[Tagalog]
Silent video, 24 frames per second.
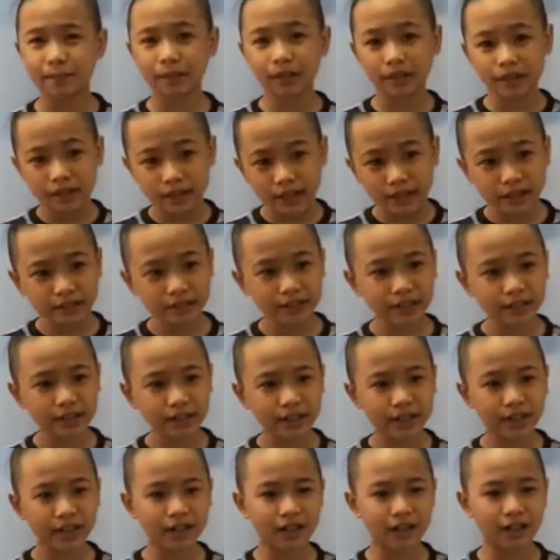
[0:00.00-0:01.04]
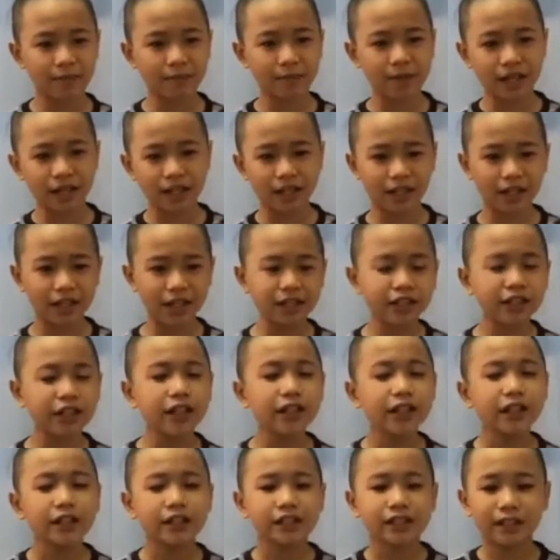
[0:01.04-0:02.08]
paggising ng kamalayan
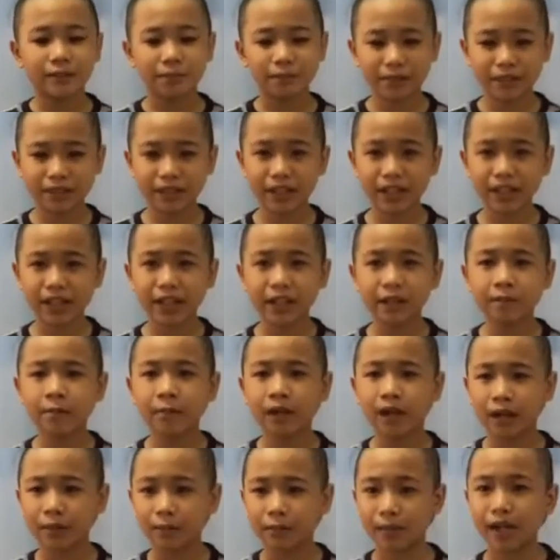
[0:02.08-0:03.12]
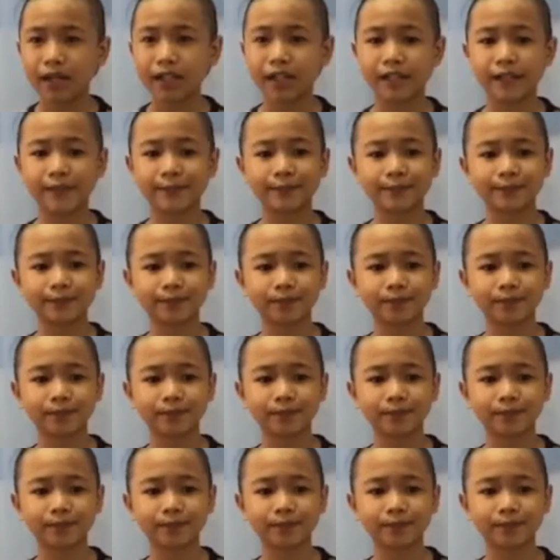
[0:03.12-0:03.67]
sa pagiging makabayan.